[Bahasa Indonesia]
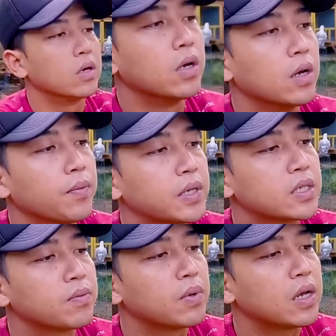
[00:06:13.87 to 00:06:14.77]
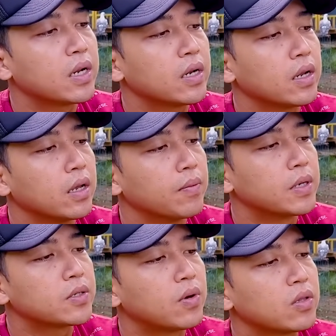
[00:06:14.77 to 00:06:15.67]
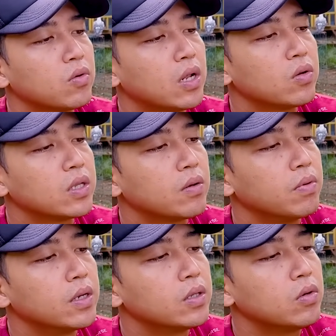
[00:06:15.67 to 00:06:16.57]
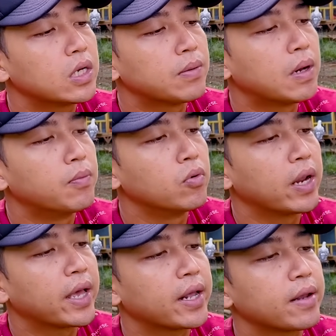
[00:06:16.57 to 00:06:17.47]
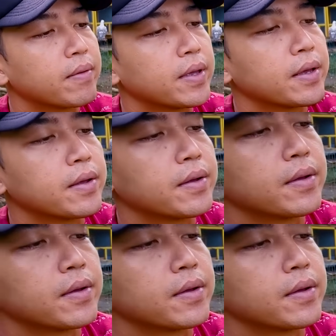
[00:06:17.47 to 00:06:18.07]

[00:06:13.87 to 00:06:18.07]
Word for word: nah, pas kemarin eh pas waktu lalu kita beli itu lagi mabung leher ya pak ya